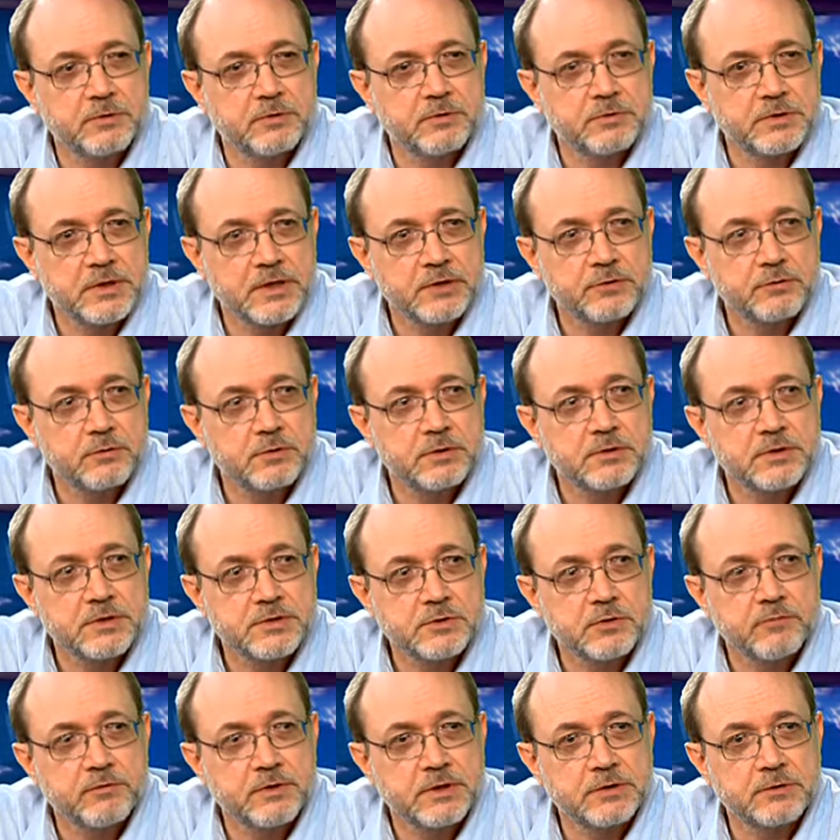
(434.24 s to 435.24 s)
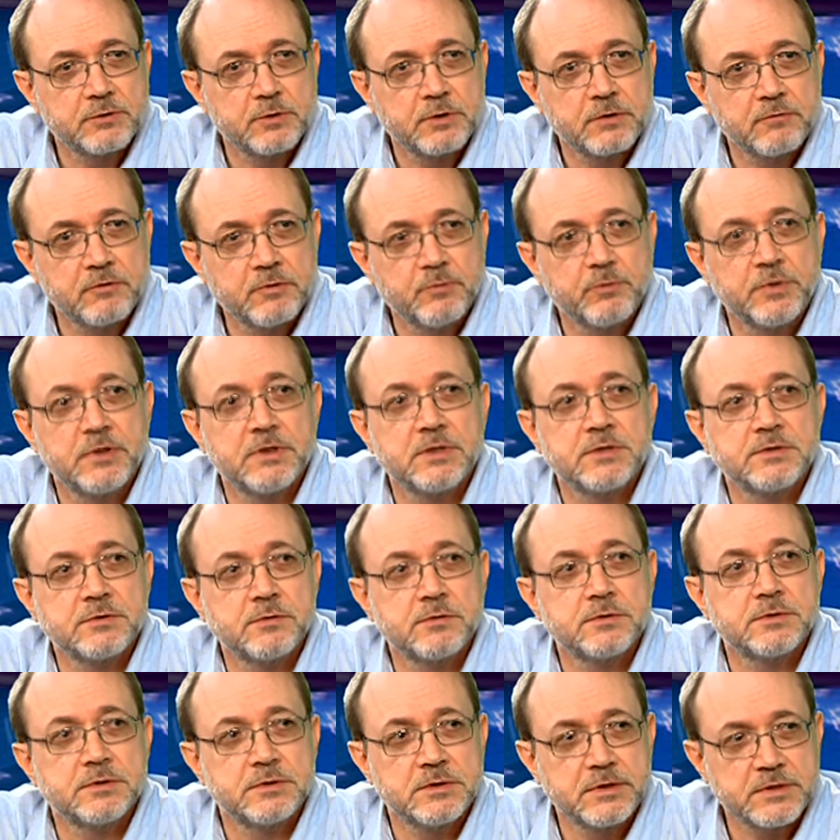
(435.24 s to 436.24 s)
э, на, котором, на основе которого и был
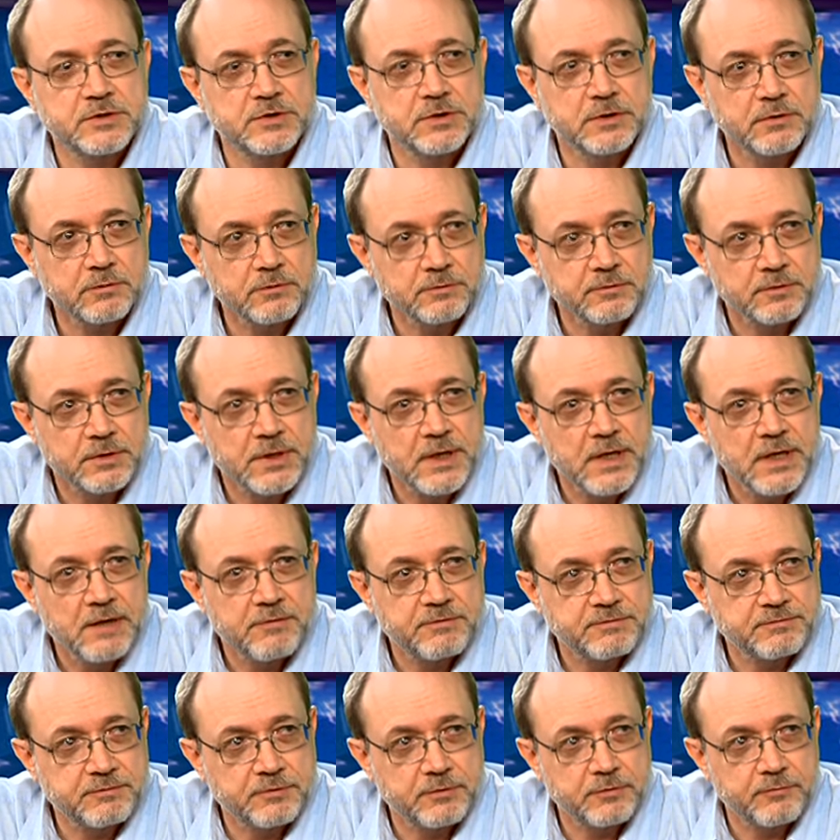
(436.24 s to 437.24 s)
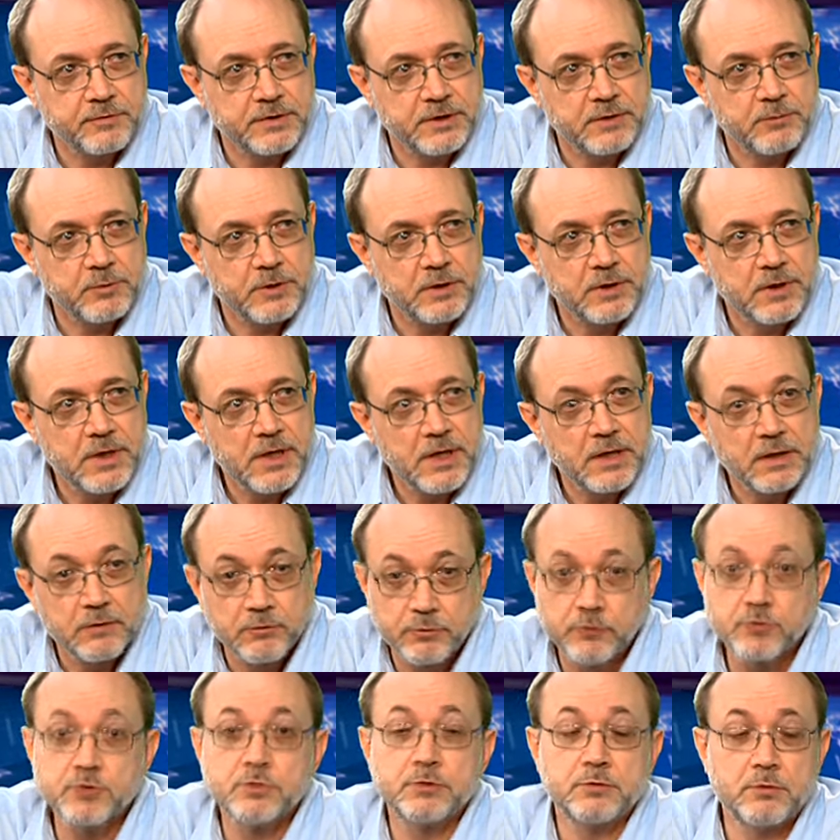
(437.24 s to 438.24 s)
создан наш народ в свое время.
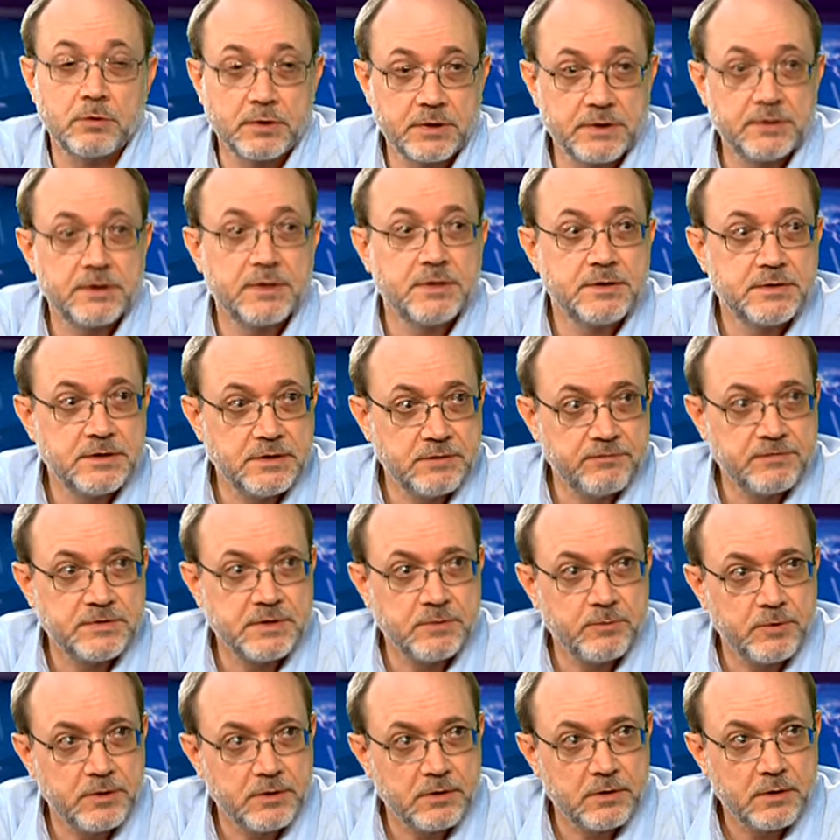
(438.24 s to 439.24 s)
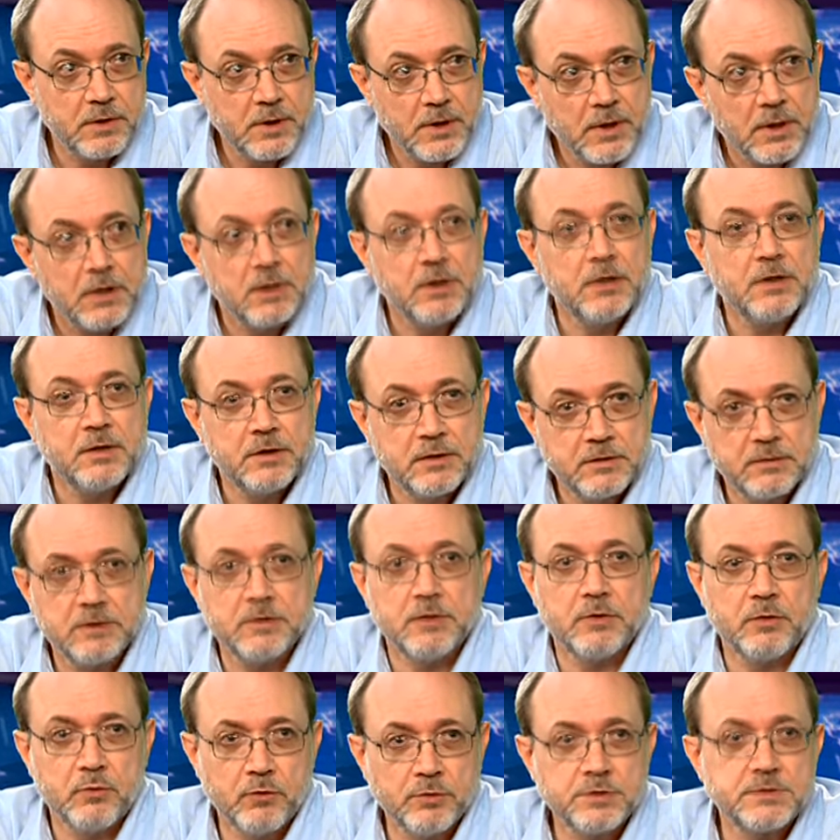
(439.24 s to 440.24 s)
Его нужно только найти в себе, и
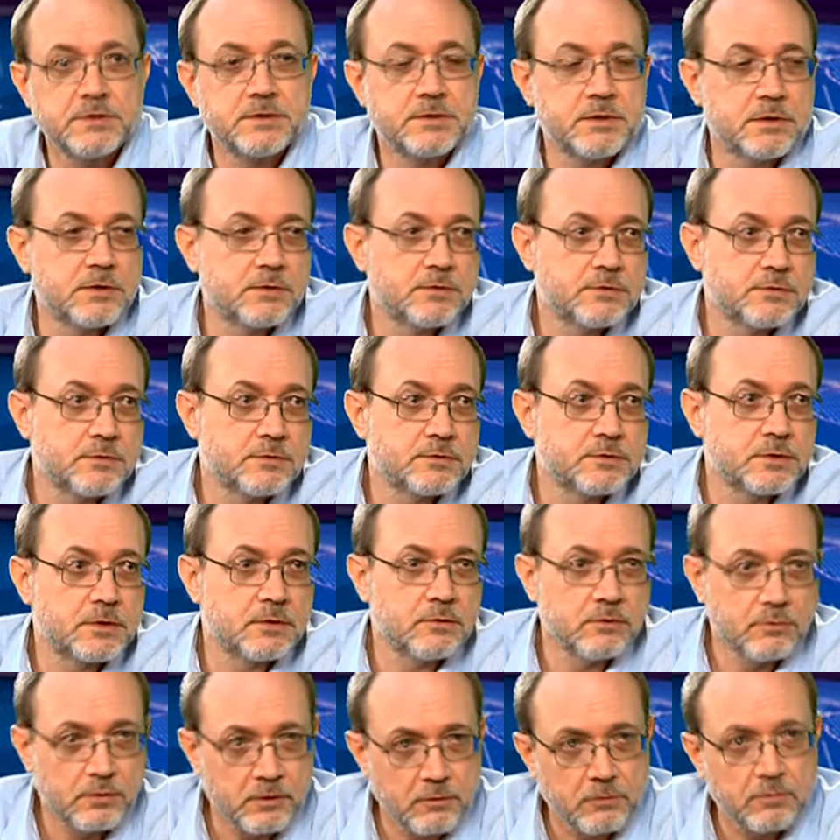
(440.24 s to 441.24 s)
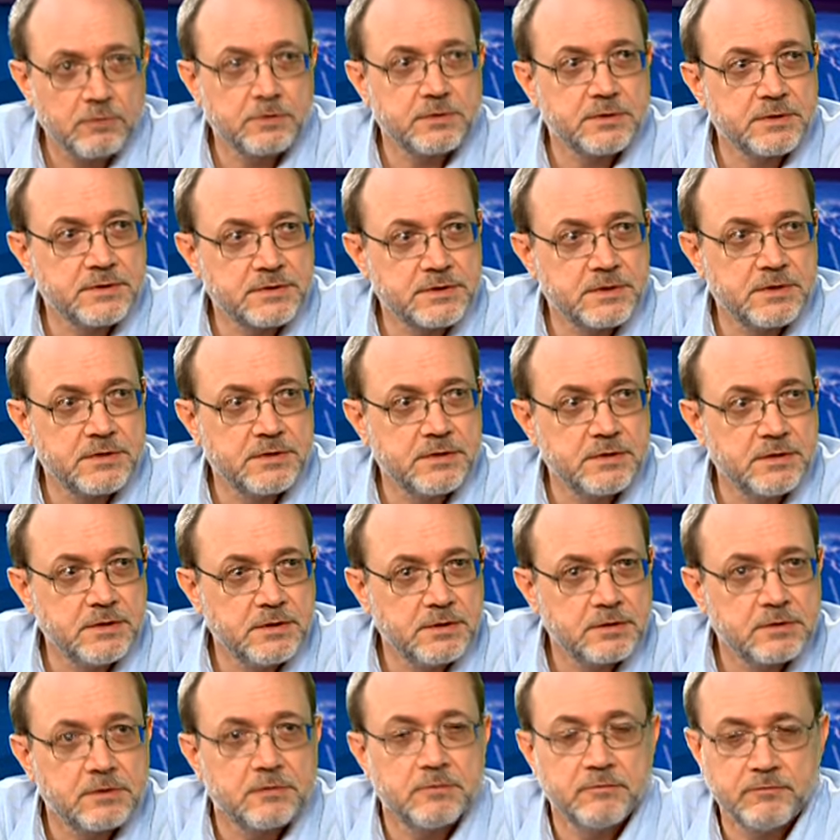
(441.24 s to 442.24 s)
он сделает все остальное. Он нас
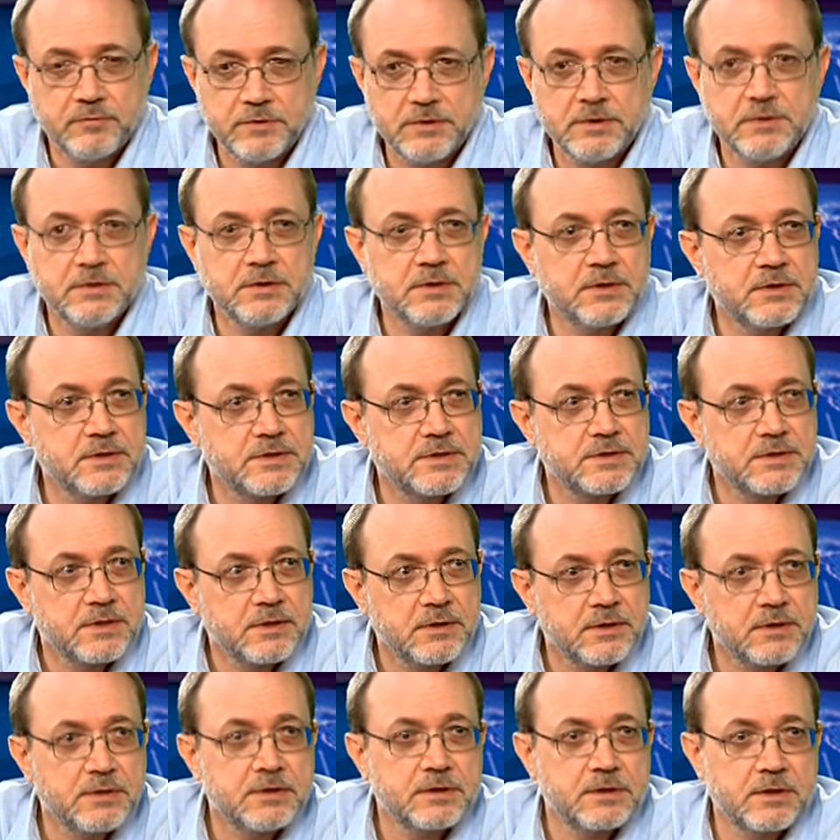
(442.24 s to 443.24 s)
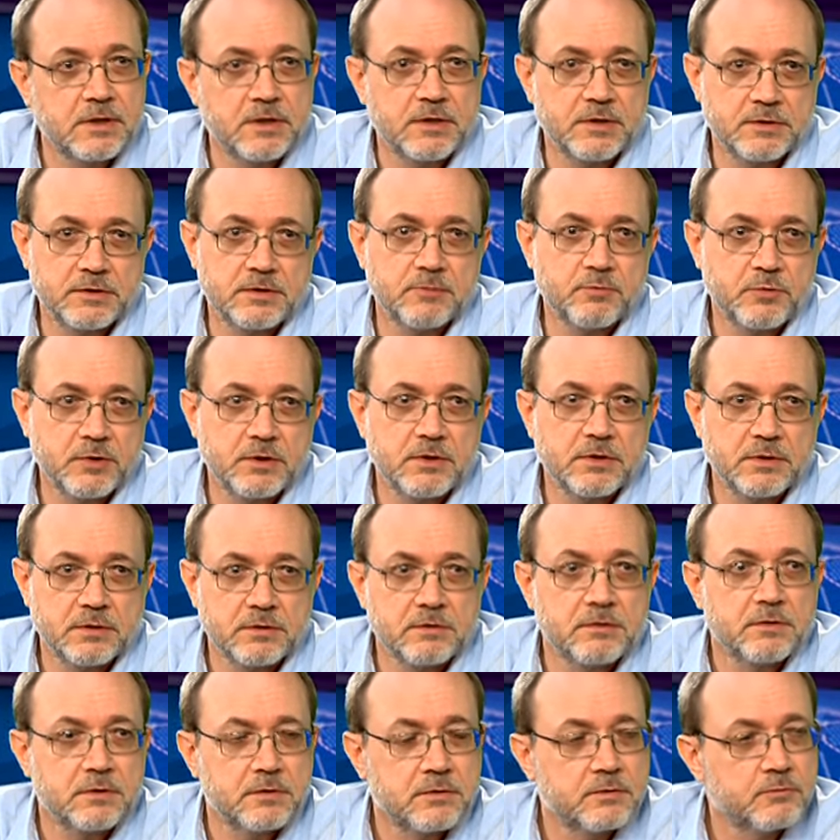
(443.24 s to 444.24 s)
соединит в единое целое, как это
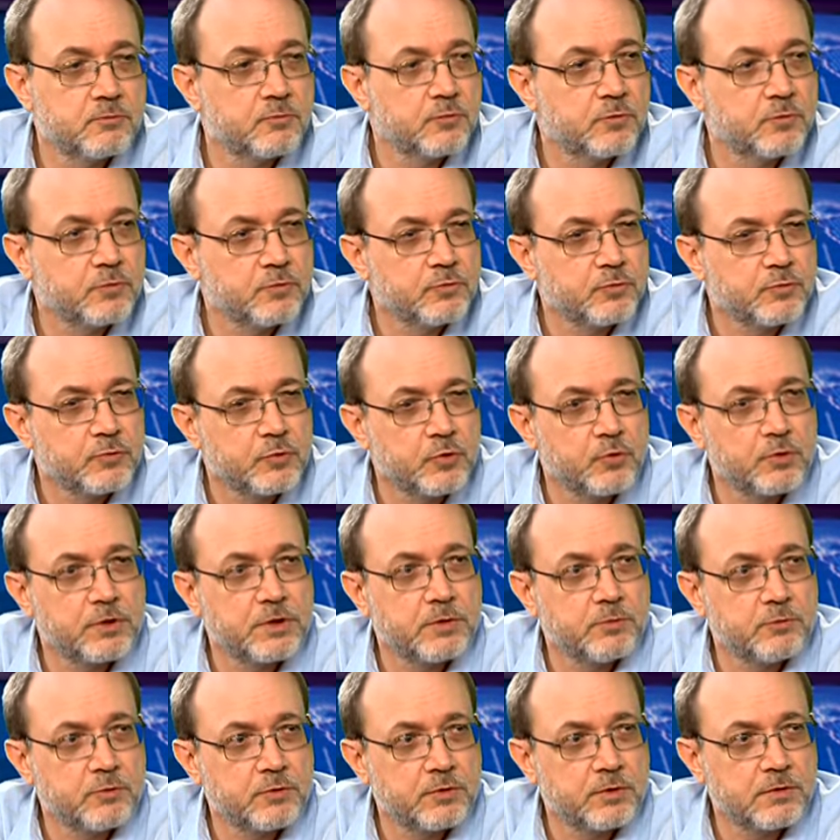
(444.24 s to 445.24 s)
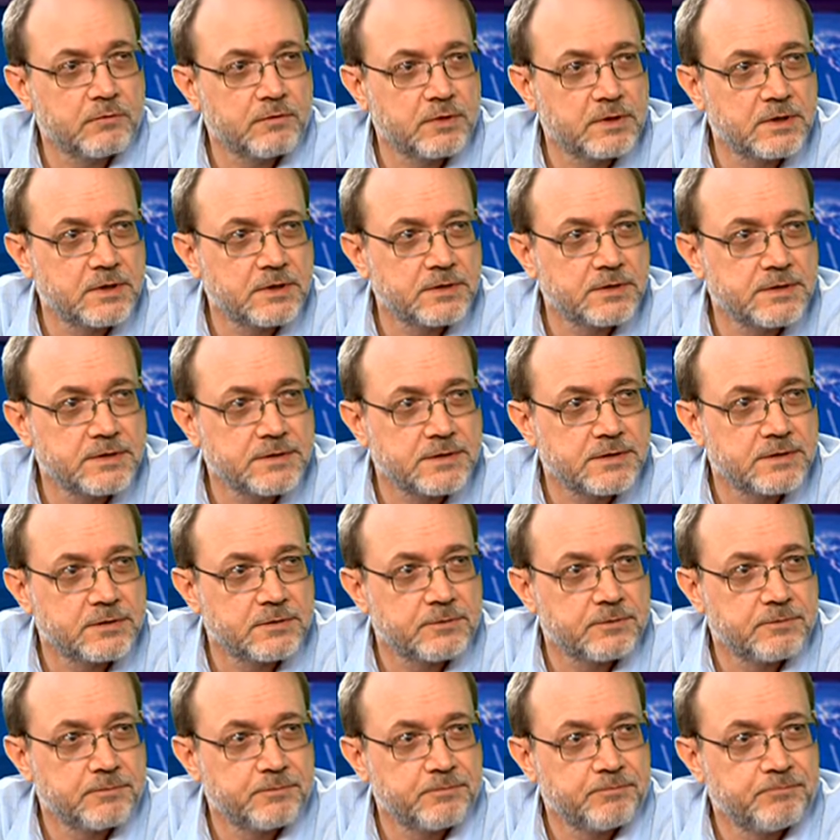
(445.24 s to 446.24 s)
было многие-многие века
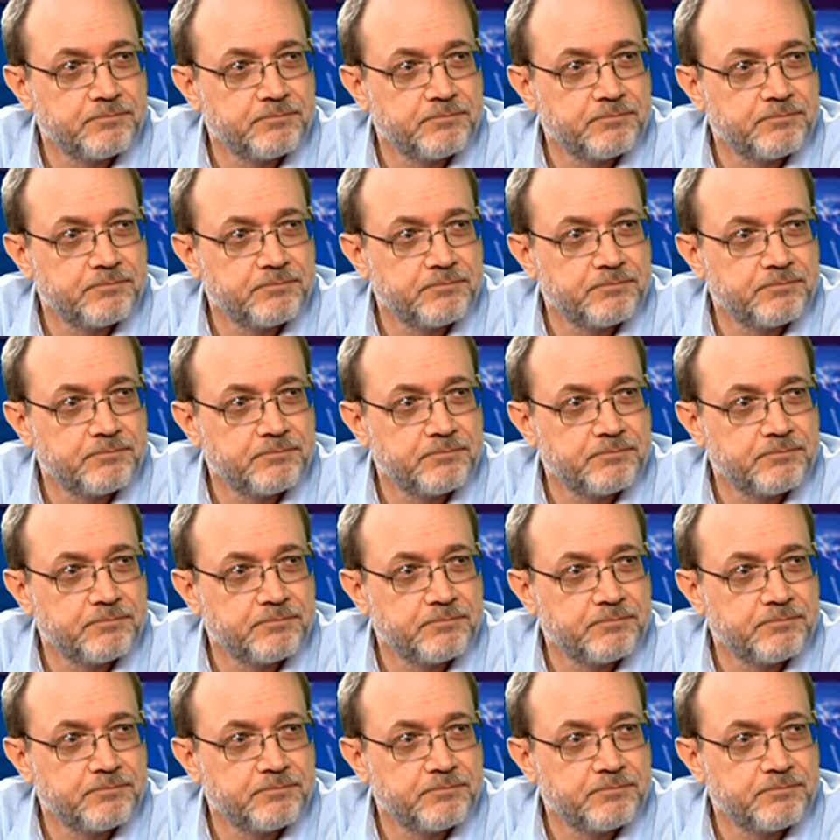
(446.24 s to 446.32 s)
назад.